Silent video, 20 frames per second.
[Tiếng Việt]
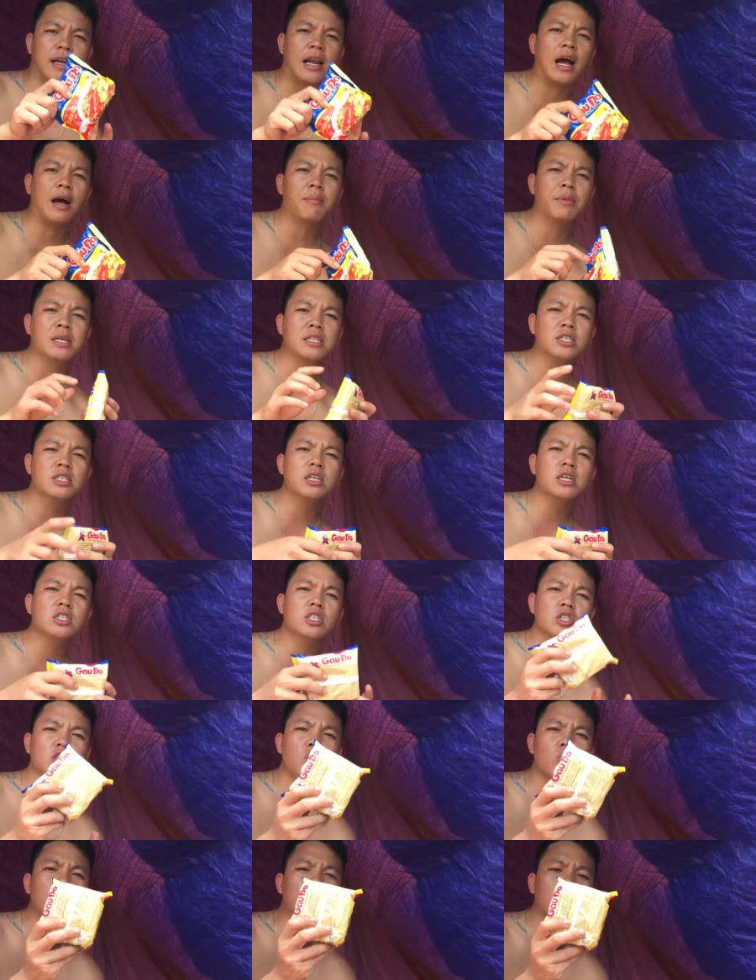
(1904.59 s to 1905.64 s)
là mình chưa
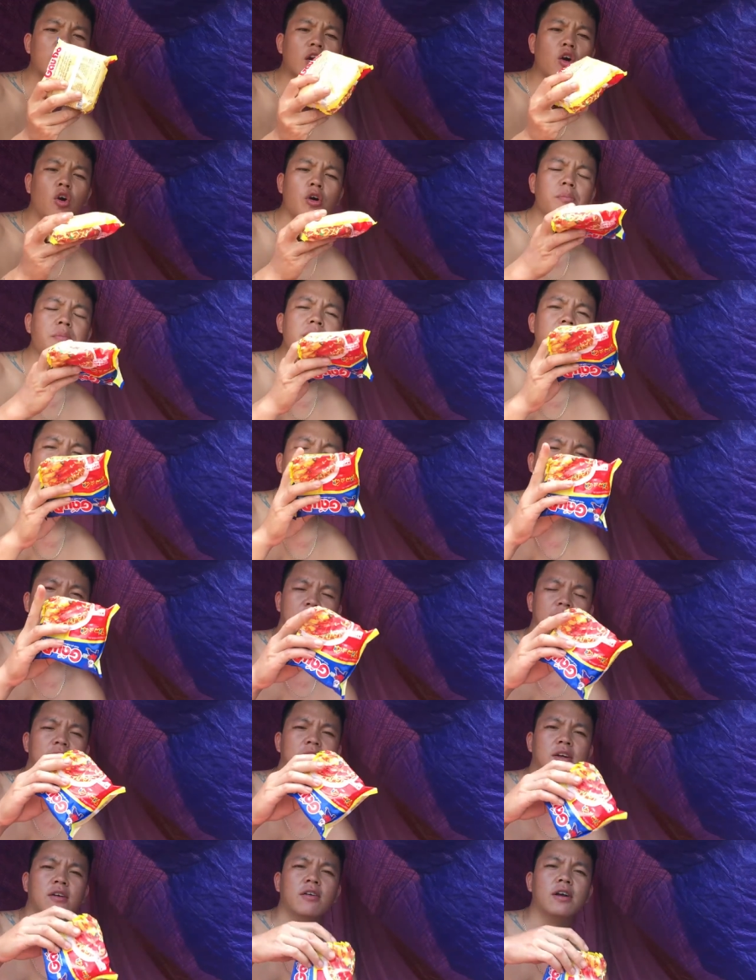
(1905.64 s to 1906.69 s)
sử dụng đến cái gói mì này
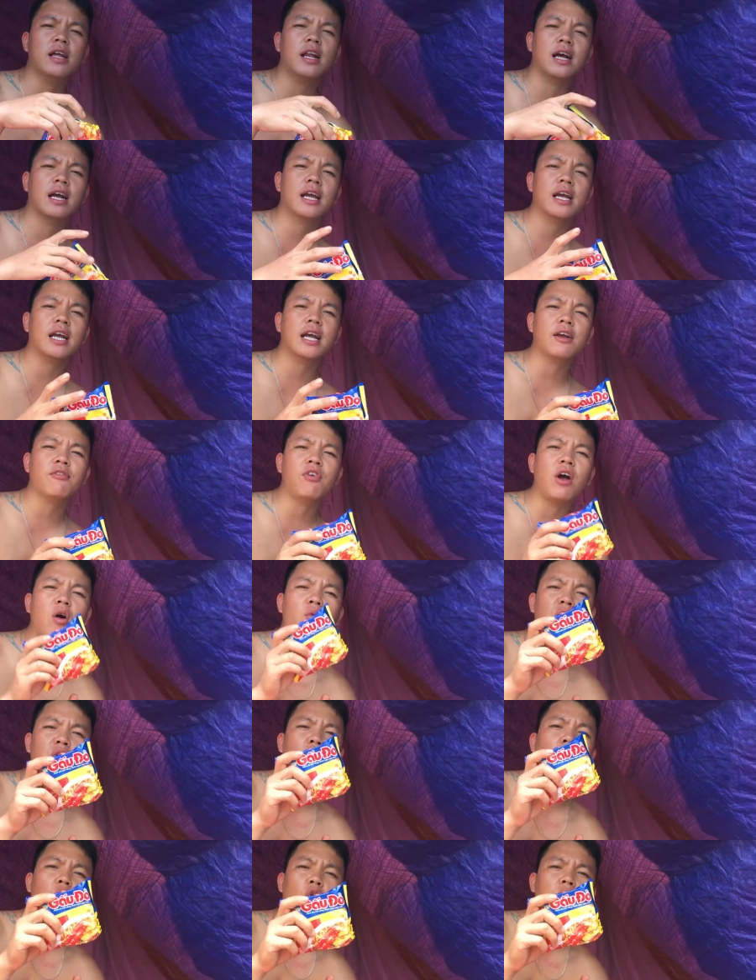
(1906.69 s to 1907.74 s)
nghĩa là cái cái phao
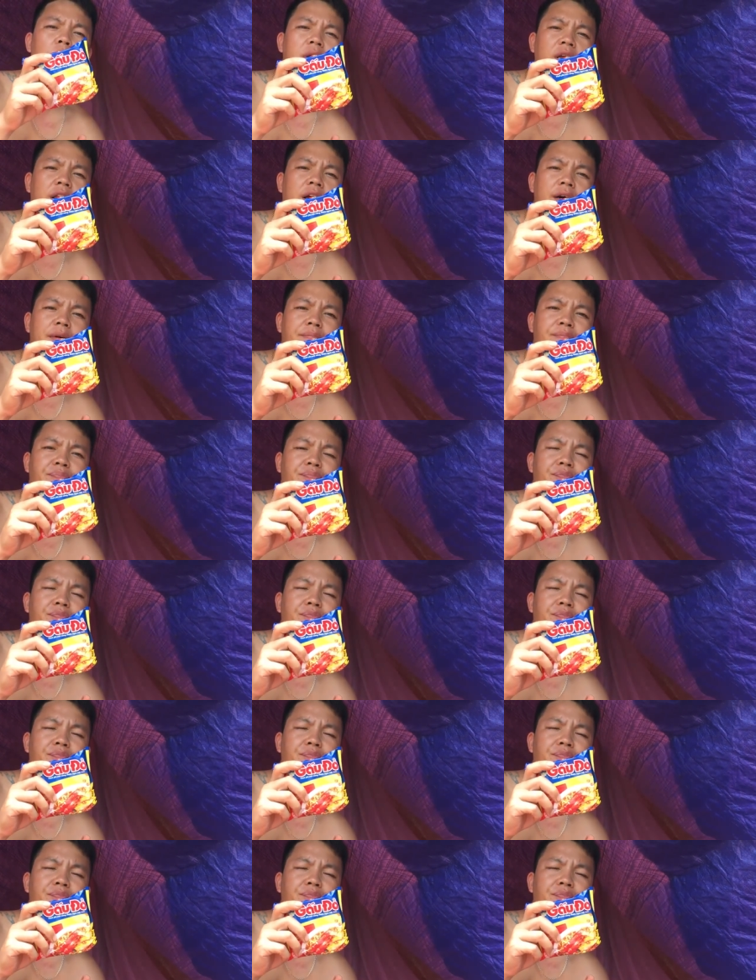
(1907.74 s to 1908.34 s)
cứu hộ của mình đó